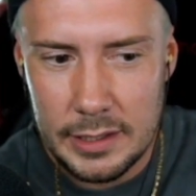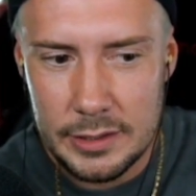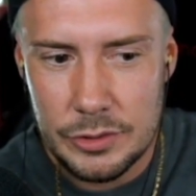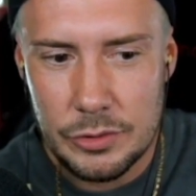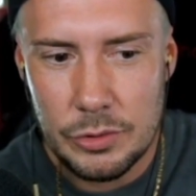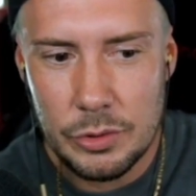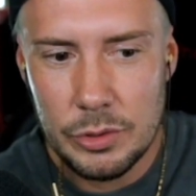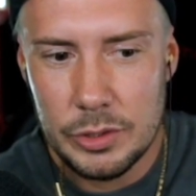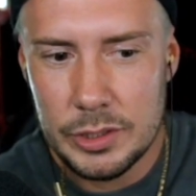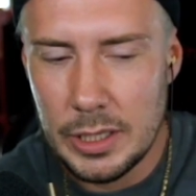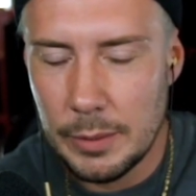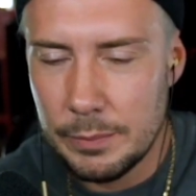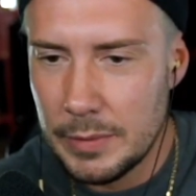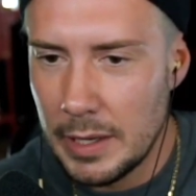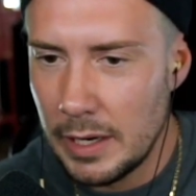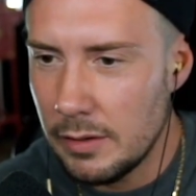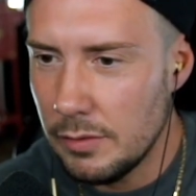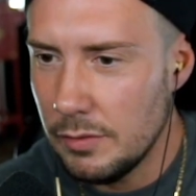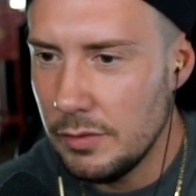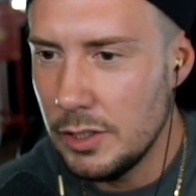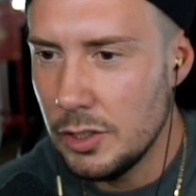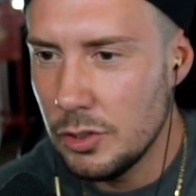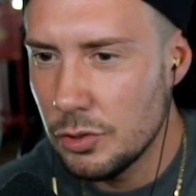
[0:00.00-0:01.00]
so, ich habe
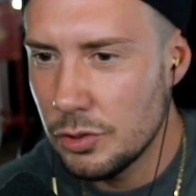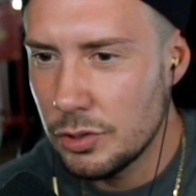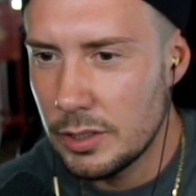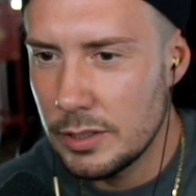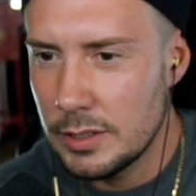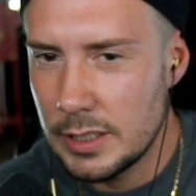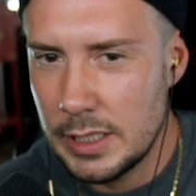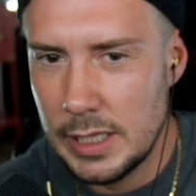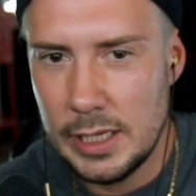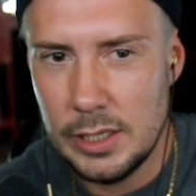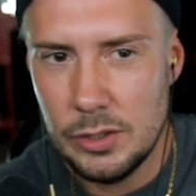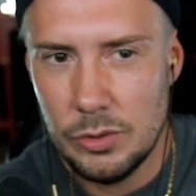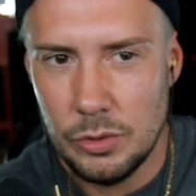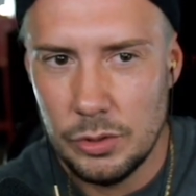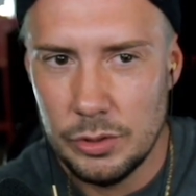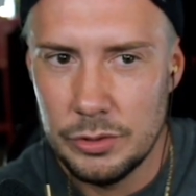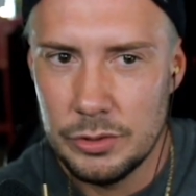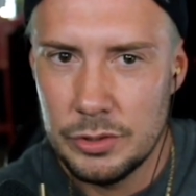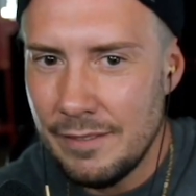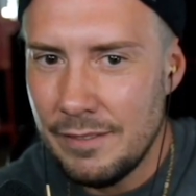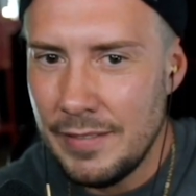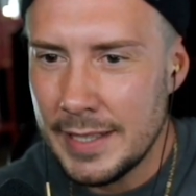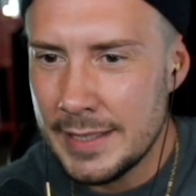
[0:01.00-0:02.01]
deine Videos gesehen
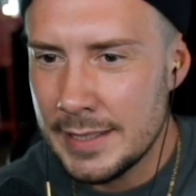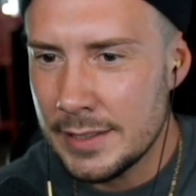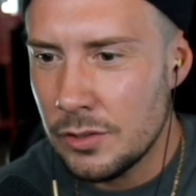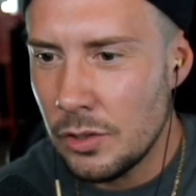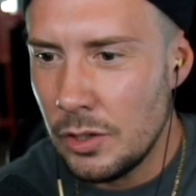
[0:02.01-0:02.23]
und was